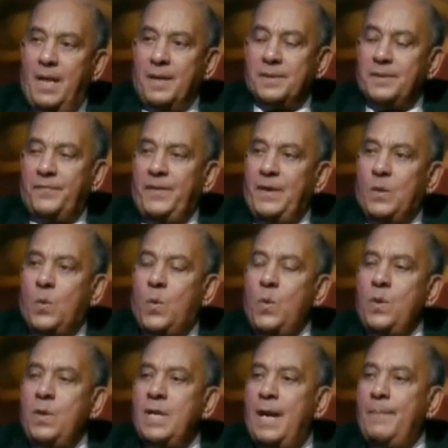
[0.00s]
الارض في
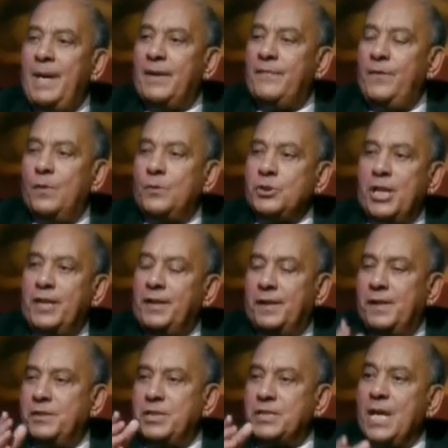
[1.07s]
كل الاماكن في الاوشانيك
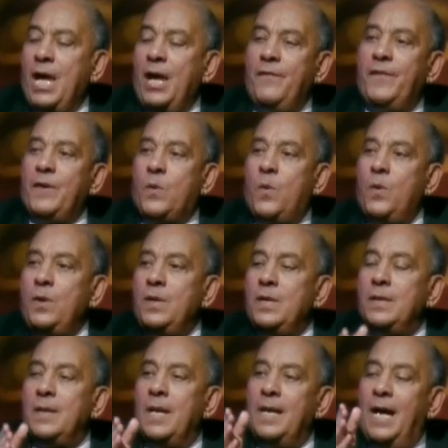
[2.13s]
ريدجز في
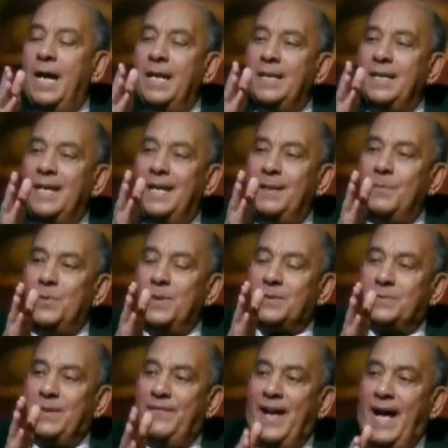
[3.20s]
كل
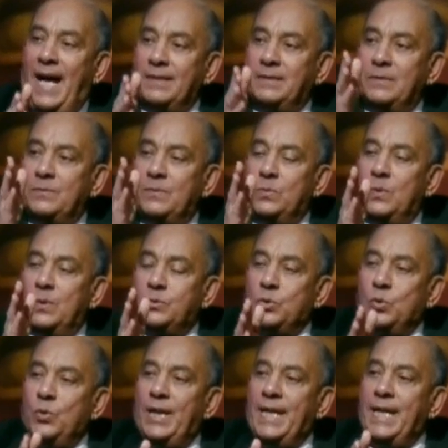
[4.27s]
الارتفاعات
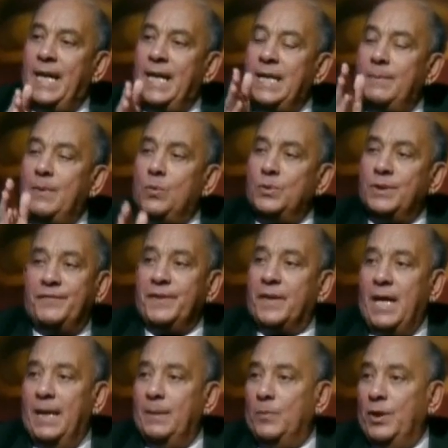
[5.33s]
الطوليه اللي موجوده في
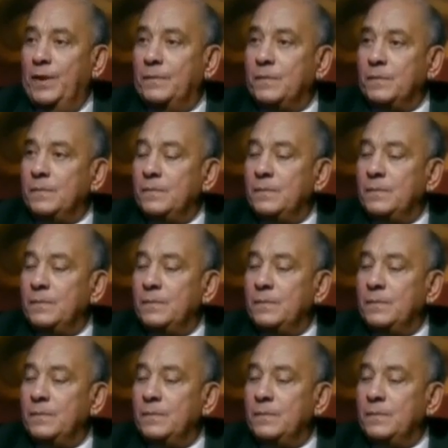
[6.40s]
قاع المحيط.